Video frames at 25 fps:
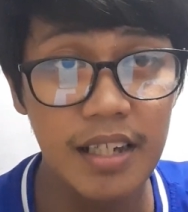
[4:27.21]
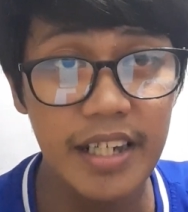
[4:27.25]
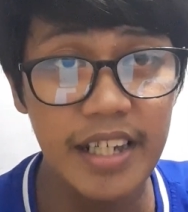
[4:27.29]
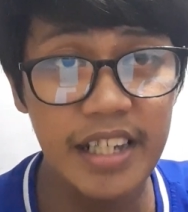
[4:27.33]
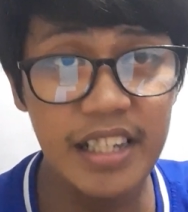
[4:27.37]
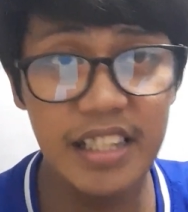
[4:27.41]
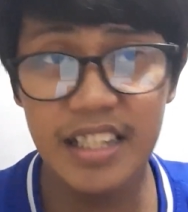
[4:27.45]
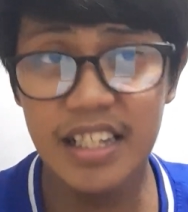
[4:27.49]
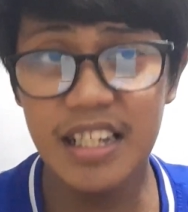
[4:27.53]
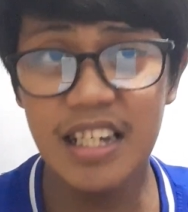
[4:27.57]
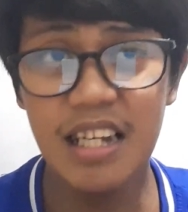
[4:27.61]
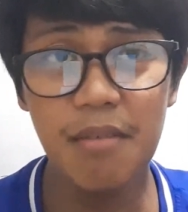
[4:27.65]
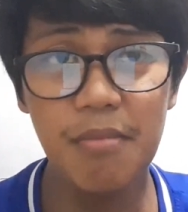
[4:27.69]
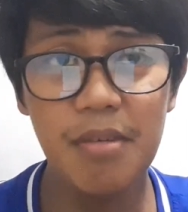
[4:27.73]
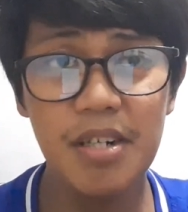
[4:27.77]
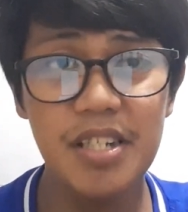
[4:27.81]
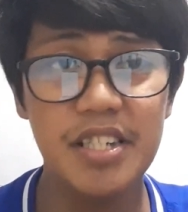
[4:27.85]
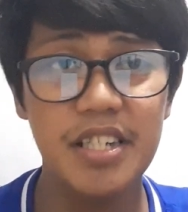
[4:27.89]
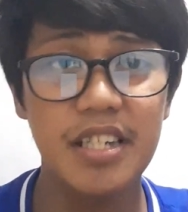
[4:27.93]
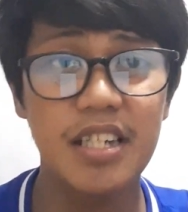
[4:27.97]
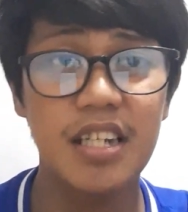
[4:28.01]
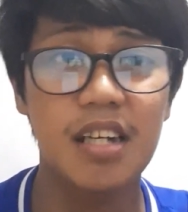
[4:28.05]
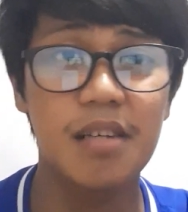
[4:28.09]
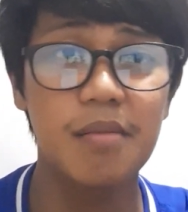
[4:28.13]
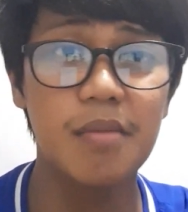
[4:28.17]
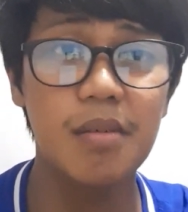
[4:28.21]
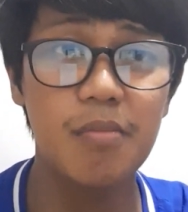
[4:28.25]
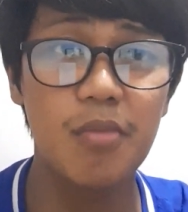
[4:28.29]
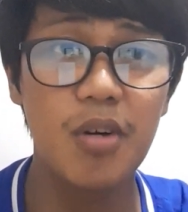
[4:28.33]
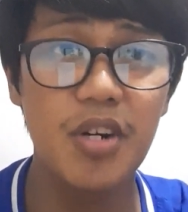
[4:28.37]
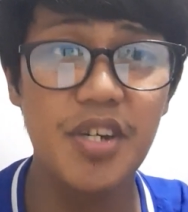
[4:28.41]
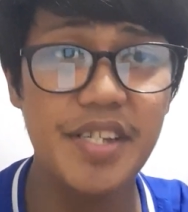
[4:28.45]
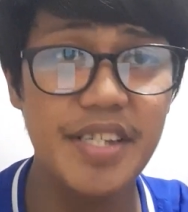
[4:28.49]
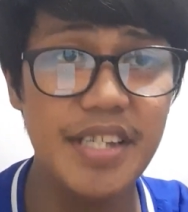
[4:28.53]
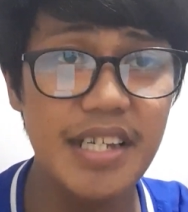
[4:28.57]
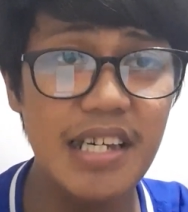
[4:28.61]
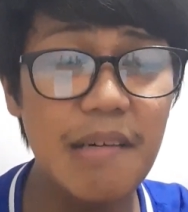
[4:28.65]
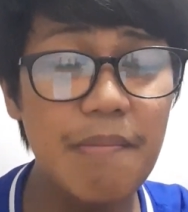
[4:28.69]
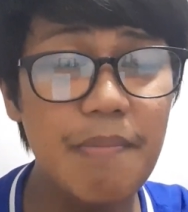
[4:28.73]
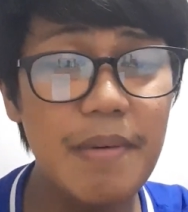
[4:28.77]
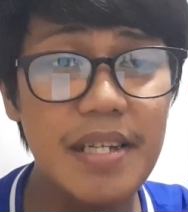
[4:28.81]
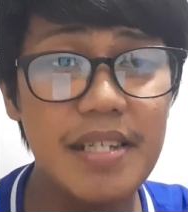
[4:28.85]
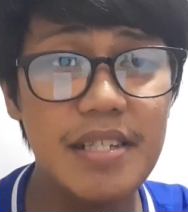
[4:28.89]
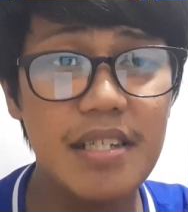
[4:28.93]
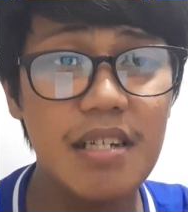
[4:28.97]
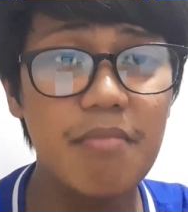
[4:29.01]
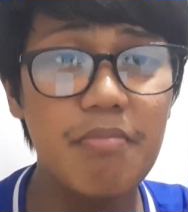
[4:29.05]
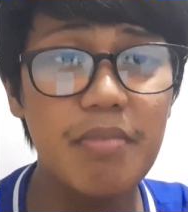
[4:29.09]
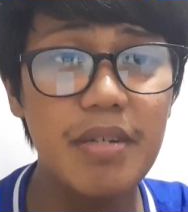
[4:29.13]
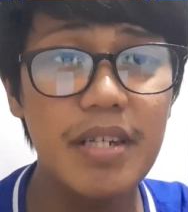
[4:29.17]
Hindi naman siya nagmo-moist. Ibig
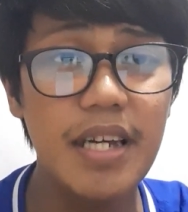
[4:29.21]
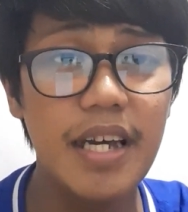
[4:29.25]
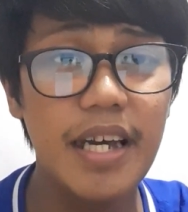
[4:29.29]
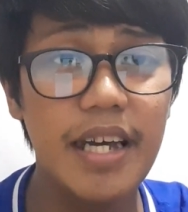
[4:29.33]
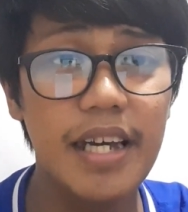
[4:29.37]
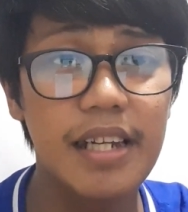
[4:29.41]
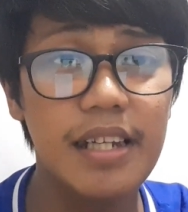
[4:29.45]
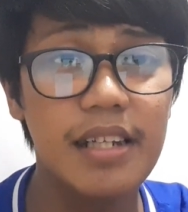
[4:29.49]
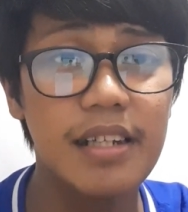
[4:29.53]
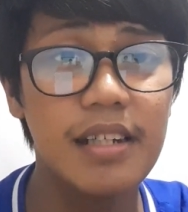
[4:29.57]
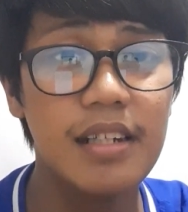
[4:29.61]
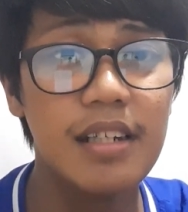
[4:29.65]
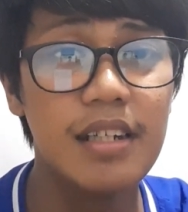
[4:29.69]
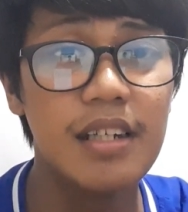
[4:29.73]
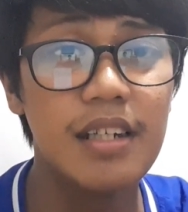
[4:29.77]
sabihin,